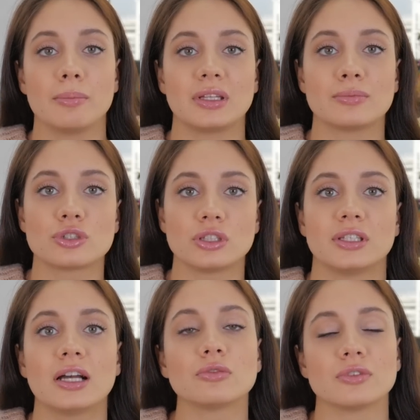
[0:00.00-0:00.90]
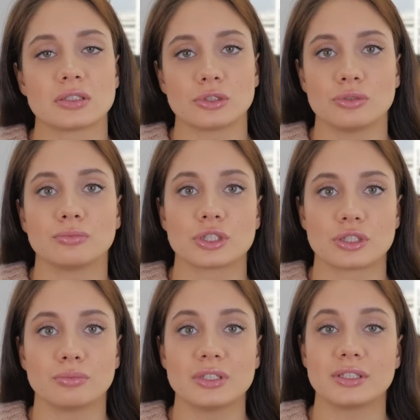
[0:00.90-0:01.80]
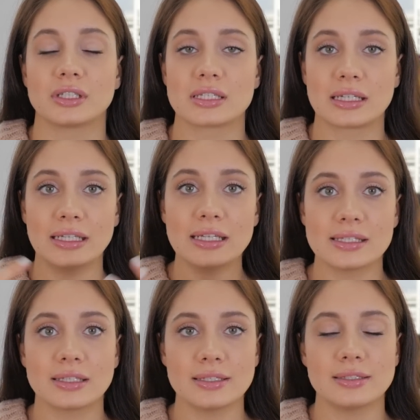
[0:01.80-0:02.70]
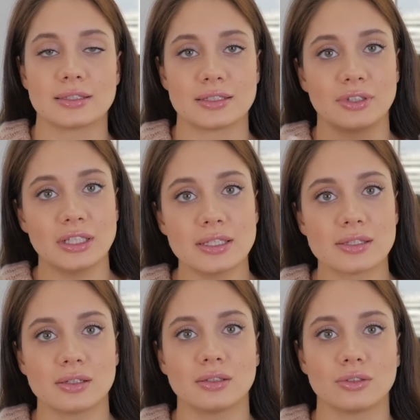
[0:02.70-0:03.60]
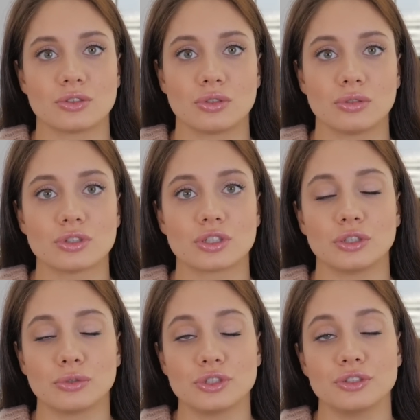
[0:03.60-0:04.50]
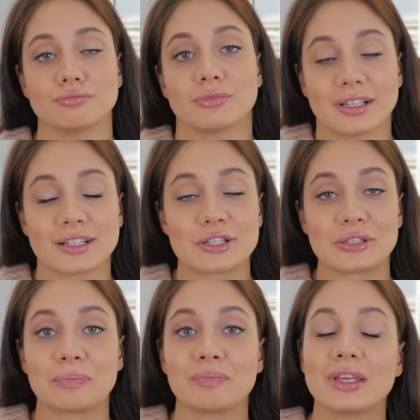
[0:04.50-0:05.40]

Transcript: потому что так у вас очень может быстро расклеиться кисть, развалиться, что тоже не очень хорошо.